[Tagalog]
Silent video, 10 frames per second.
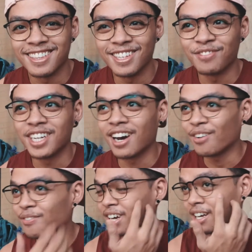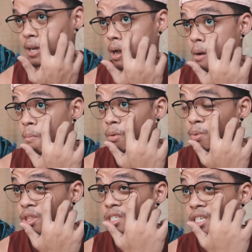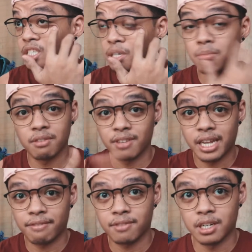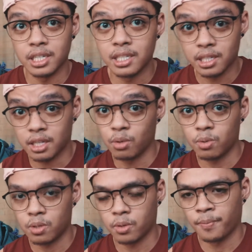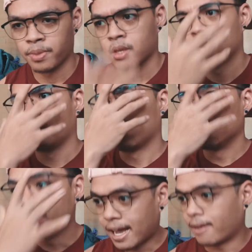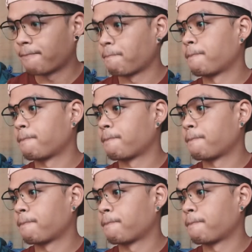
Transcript: di naman ako magpupunta sa gym even after ECQ. So, yeah!